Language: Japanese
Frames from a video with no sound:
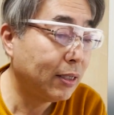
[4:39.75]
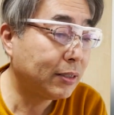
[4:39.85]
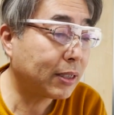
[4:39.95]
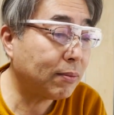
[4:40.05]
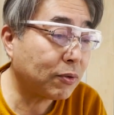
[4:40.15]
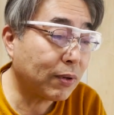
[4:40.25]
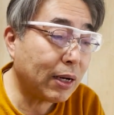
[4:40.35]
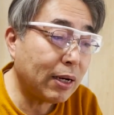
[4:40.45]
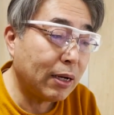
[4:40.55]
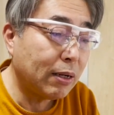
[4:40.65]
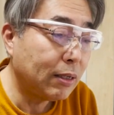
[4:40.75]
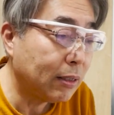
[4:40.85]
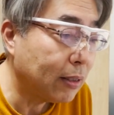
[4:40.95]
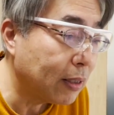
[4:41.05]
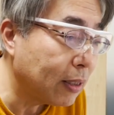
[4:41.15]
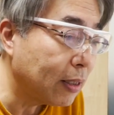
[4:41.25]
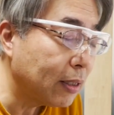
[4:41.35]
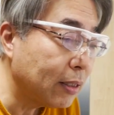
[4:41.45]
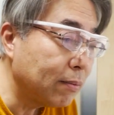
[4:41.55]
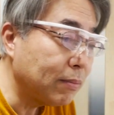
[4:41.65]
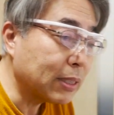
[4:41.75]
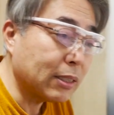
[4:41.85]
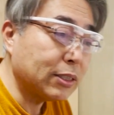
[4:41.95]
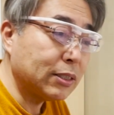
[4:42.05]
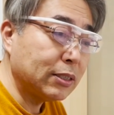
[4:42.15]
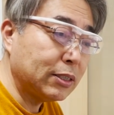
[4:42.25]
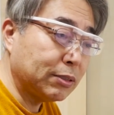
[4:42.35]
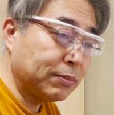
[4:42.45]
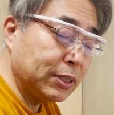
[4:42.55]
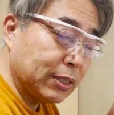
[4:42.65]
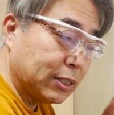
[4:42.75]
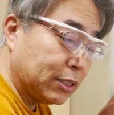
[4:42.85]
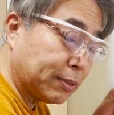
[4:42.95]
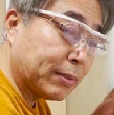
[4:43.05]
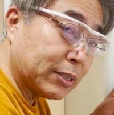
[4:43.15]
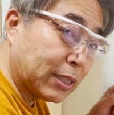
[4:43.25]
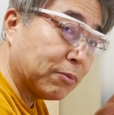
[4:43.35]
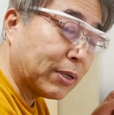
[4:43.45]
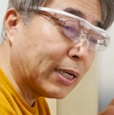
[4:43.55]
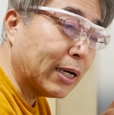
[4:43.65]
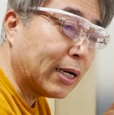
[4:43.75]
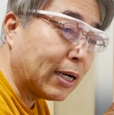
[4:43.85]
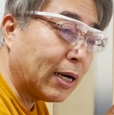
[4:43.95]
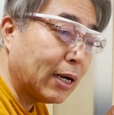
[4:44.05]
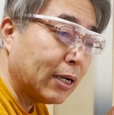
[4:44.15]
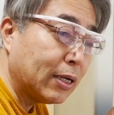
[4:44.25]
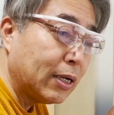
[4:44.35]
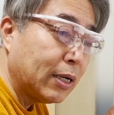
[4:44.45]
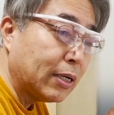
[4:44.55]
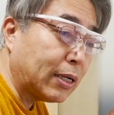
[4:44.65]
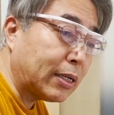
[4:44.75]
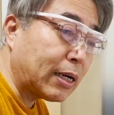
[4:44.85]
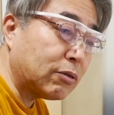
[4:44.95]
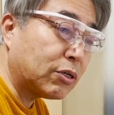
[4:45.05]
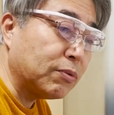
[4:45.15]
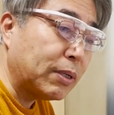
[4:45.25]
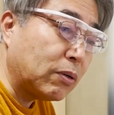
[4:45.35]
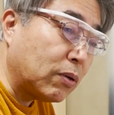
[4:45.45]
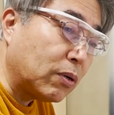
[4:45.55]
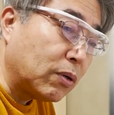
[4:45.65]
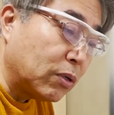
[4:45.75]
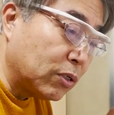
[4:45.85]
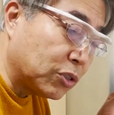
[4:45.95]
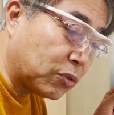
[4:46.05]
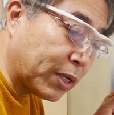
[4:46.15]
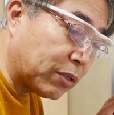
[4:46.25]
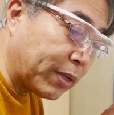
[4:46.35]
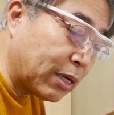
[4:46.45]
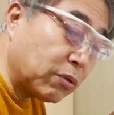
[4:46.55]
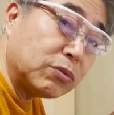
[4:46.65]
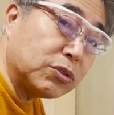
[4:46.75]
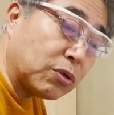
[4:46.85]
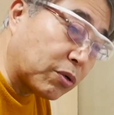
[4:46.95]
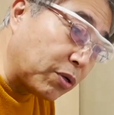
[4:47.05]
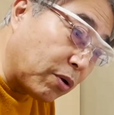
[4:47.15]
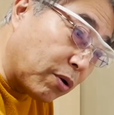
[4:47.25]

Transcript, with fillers: 近本が、まだ、近本からやから、外角低めのストレート146キロ